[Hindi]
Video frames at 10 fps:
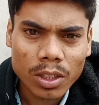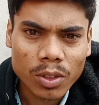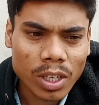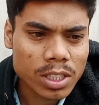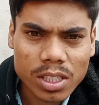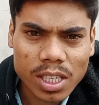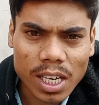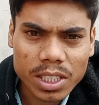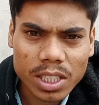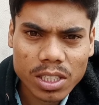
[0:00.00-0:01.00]
तो गाइज इस
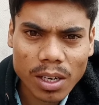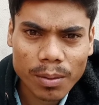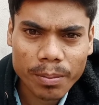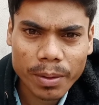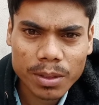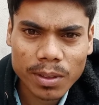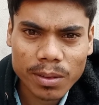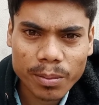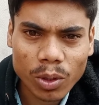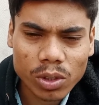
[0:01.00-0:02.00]
कांचे से हमने बचपन
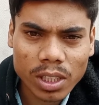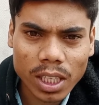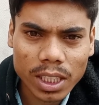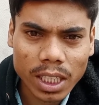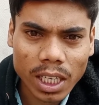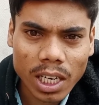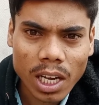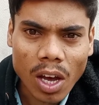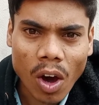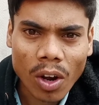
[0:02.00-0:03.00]
में बहुत खेला था
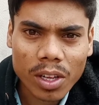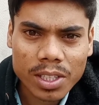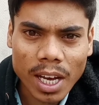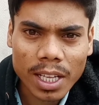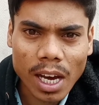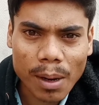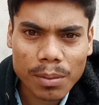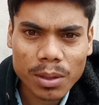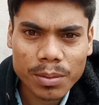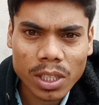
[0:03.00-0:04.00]
और शायद
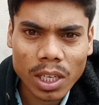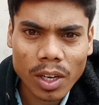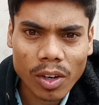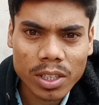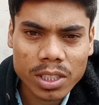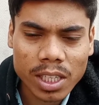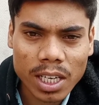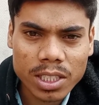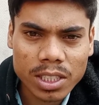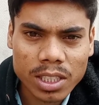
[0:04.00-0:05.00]
आपने भी खेला होगा इस
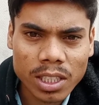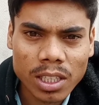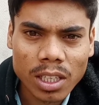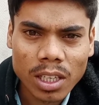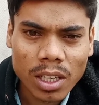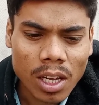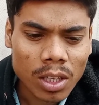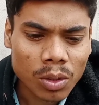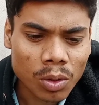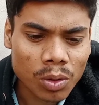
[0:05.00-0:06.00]
कांचे से
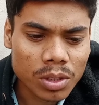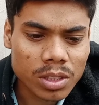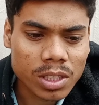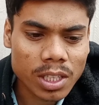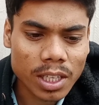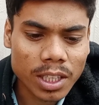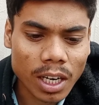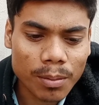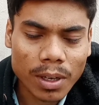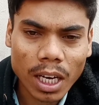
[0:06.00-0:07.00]
तो इसके अंदर
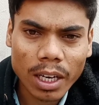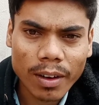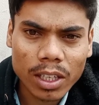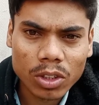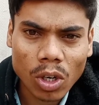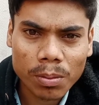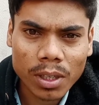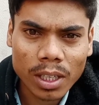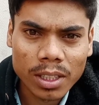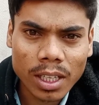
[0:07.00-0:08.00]
हम डालने वाले टॉप के
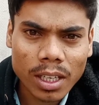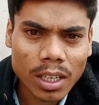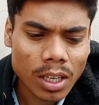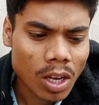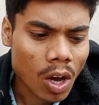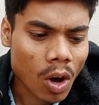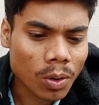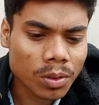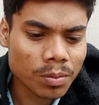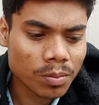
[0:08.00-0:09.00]
अंदर
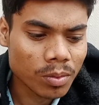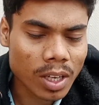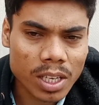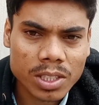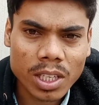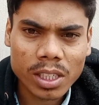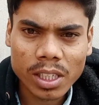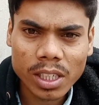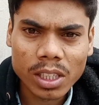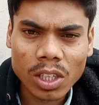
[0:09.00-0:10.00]
और गैस
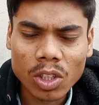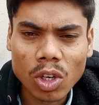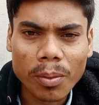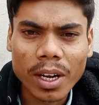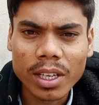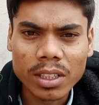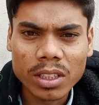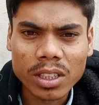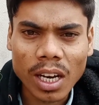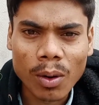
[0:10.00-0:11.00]
देखेंगे कि जो हमारा
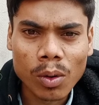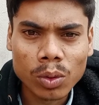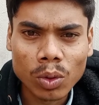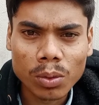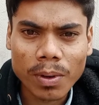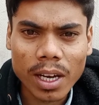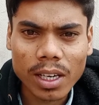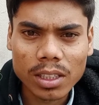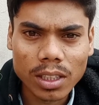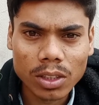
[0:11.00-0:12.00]
ईट था वो टूट पाएगा
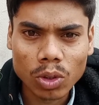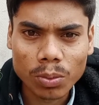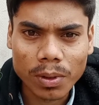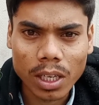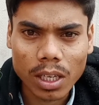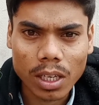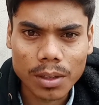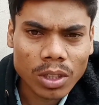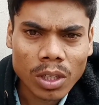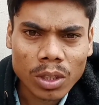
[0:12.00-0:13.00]
कि नहीं टूट पाएगा
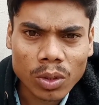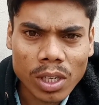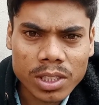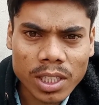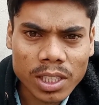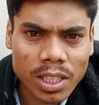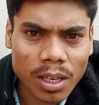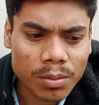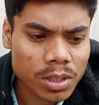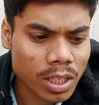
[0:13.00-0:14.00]
तो गैस चलिए
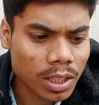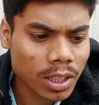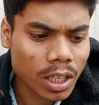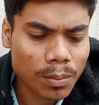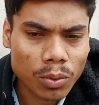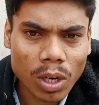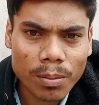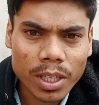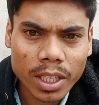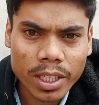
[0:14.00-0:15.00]
हम इसके अंदर का पूरा
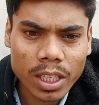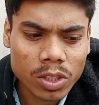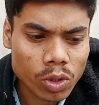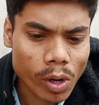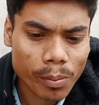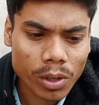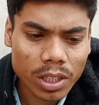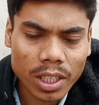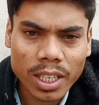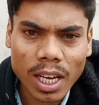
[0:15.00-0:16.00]
मटेरियल इस टॉप के
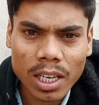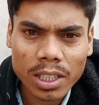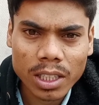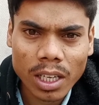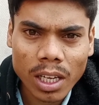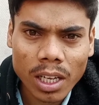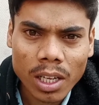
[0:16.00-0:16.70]
अंदर डाल लेते हैं